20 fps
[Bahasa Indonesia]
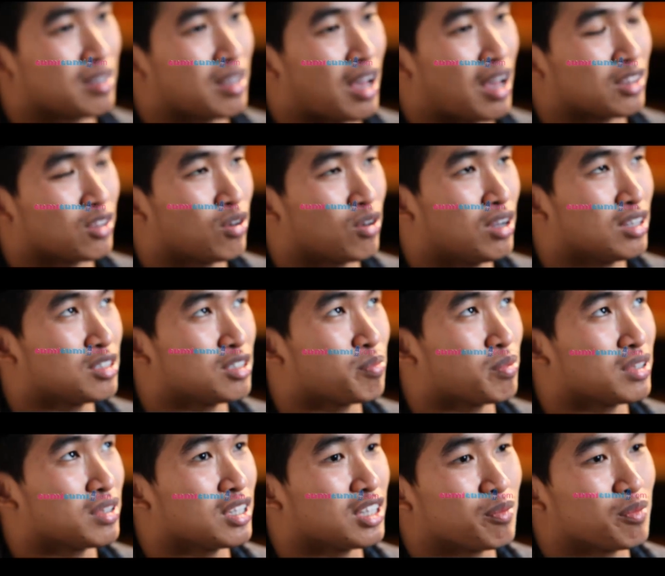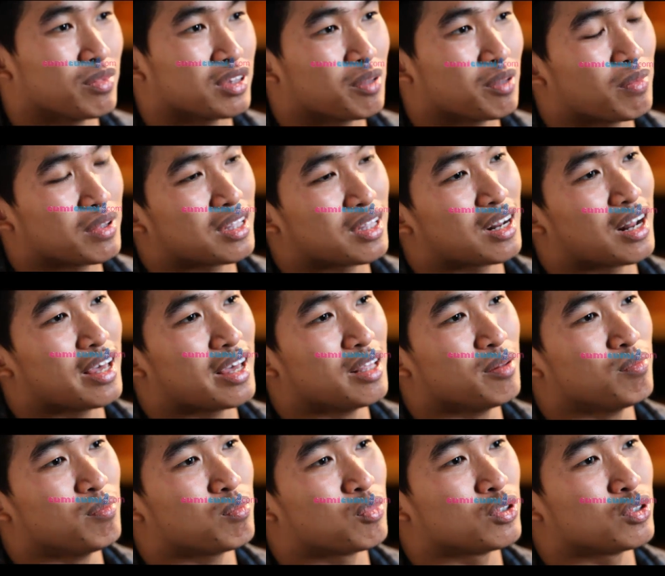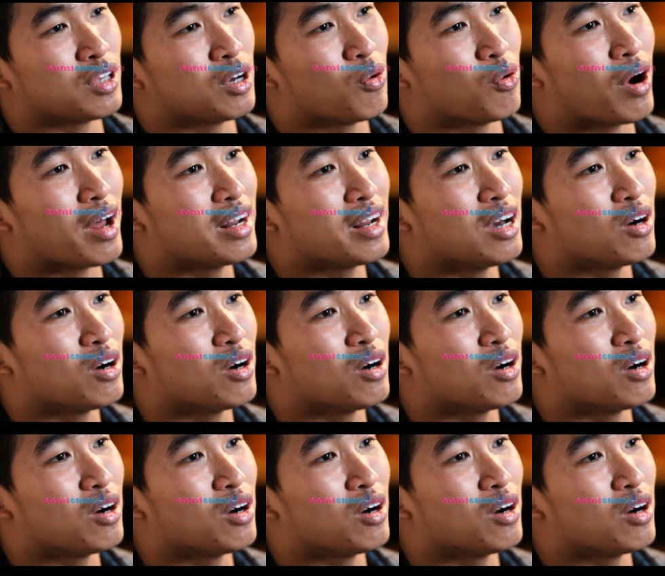atau enggak seperti teman-teman yang lain punya wadah